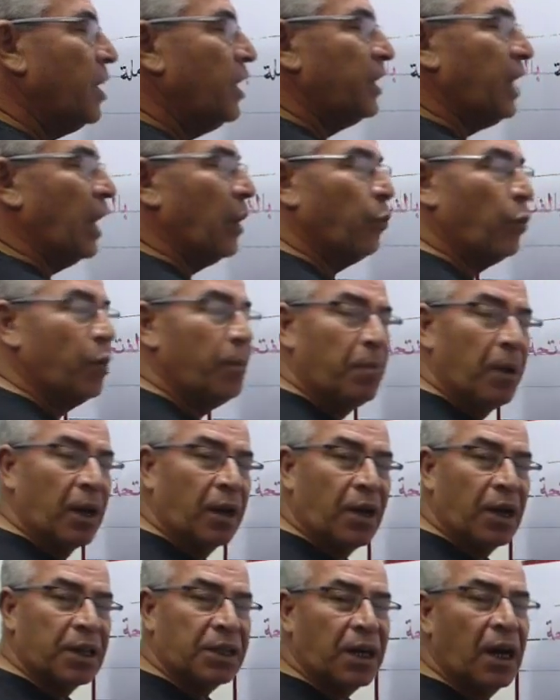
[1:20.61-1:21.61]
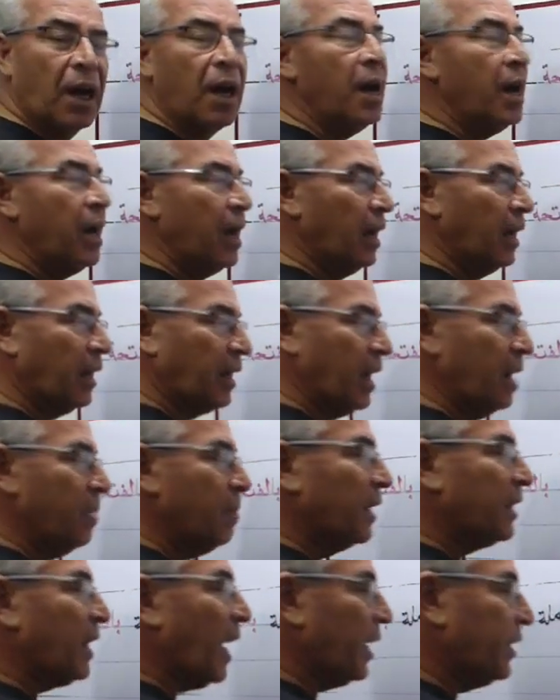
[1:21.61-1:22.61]
تنوين بالكسره
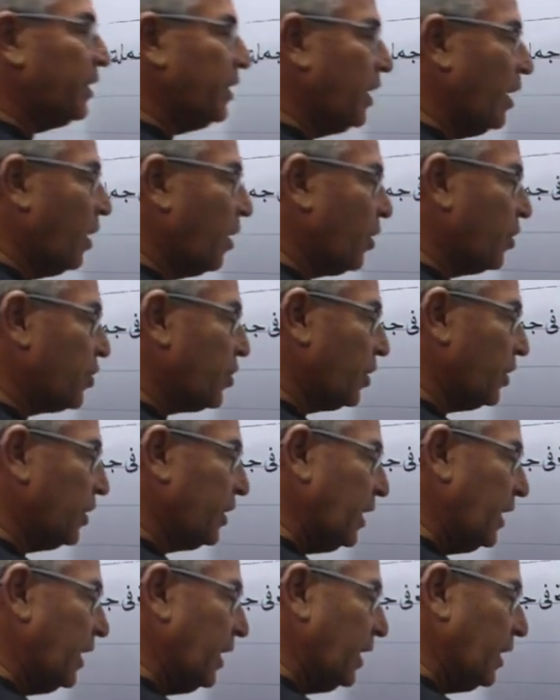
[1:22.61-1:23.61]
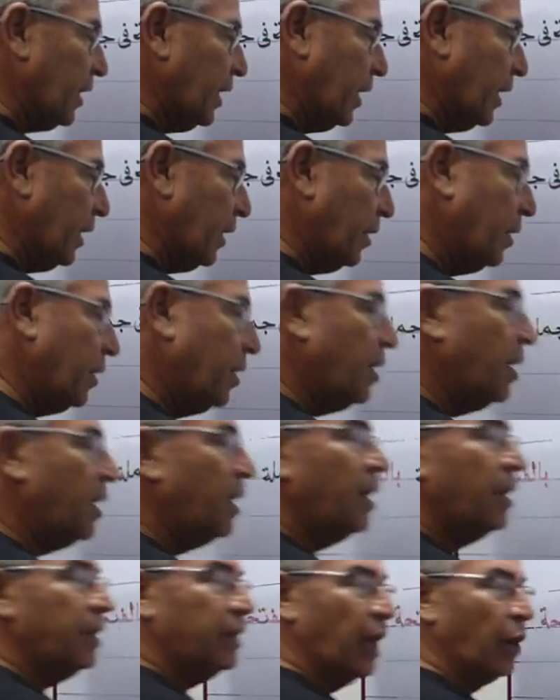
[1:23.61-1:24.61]
الكلمه تحتيها كسرتين اتنين
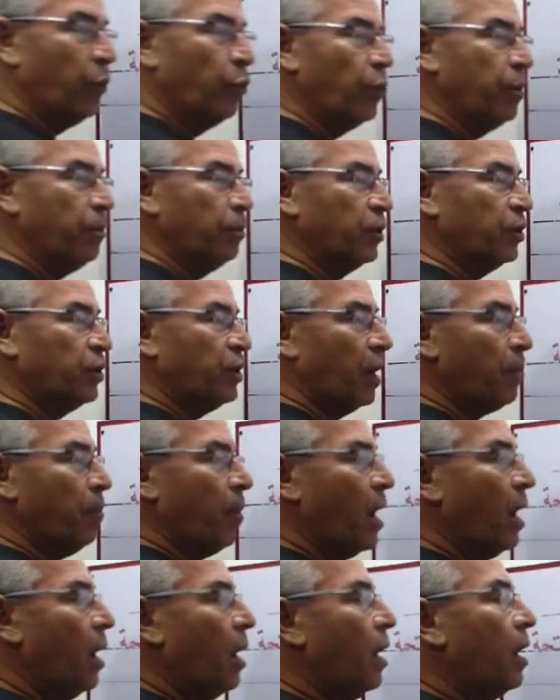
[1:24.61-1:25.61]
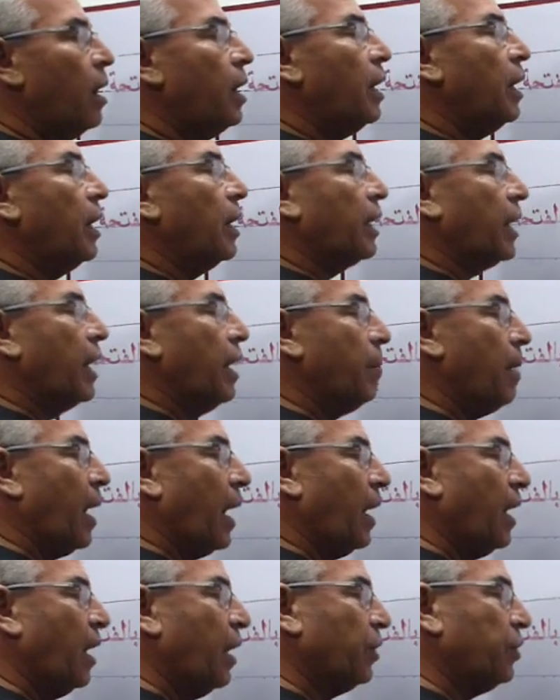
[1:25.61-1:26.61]
تنوين بالضمه الكلمه
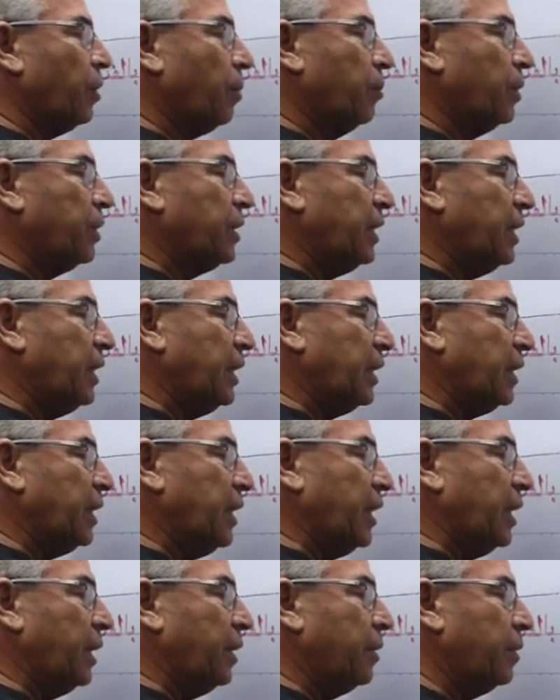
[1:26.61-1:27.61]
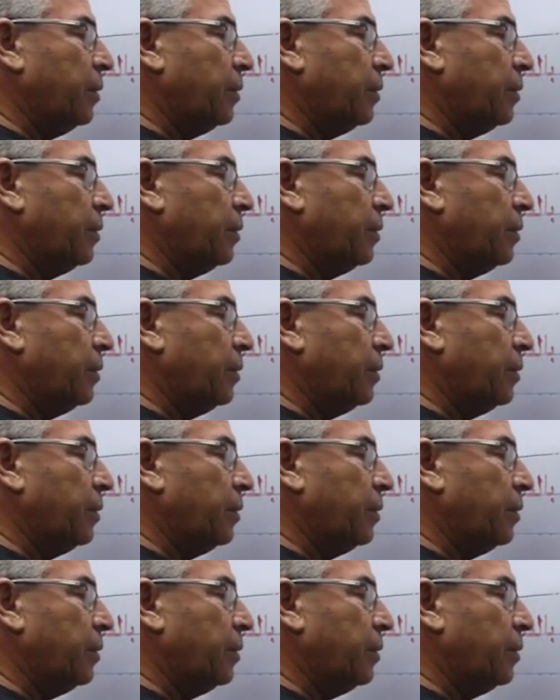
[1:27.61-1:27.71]
عليها ضمتين اتنين